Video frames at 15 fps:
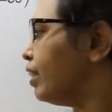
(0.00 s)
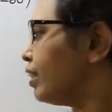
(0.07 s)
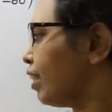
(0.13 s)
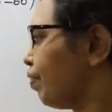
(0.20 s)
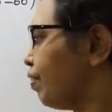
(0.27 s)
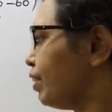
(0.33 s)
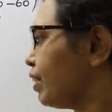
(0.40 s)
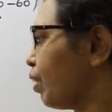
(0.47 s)

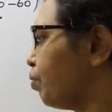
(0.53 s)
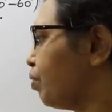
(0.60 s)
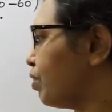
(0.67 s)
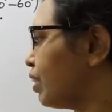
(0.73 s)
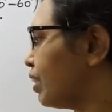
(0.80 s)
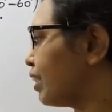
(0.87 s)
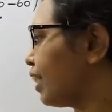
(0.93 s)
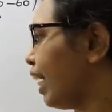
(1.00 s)
செவன்த்
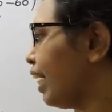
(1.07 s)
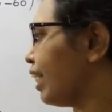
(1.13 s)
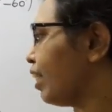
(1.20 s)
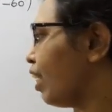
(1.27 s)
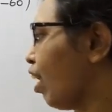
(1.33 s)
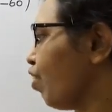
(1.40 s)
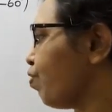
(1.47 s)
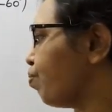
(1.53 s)
சப்டிஷன்
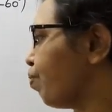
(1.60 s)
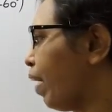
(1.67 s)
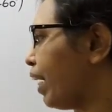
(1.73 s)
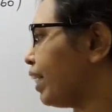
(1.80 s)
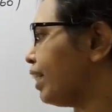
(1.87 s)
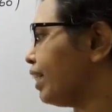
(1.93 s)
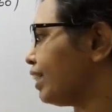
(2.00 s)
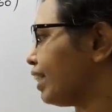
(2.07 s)
சைன் ஆஃப்
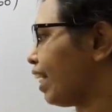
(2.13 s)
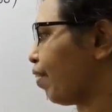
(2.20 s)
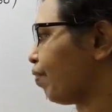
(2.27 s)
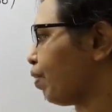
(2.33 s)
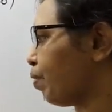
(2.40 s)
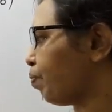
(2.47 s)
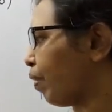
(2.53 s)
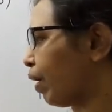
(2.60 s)
மைனஸ்
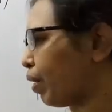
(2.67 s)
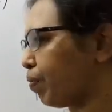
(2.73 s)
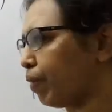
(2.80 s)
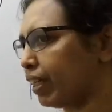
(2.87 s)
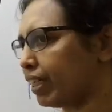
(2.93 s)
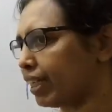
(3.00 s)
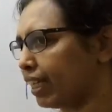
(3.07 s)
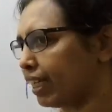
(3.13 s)
லெவன் பை
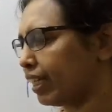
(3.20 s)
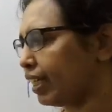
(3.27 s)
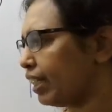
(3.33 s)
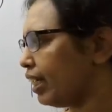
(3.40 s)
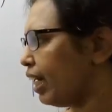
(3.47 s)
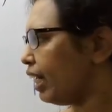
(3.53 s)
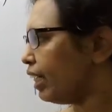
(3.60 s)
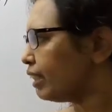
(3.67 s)
பை த்ரீ
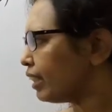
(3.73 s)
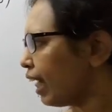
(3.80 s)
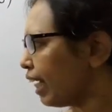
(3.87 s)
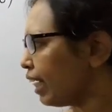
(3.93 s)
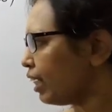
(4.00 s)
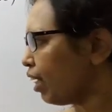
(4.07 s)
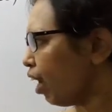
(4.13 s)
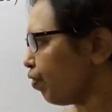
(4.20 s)

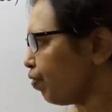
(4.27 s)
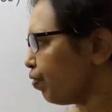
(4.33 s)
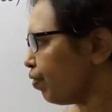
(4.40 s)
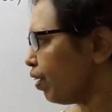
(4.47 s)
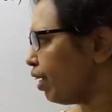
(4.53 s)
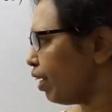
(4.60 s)
சைன் ஆஃப்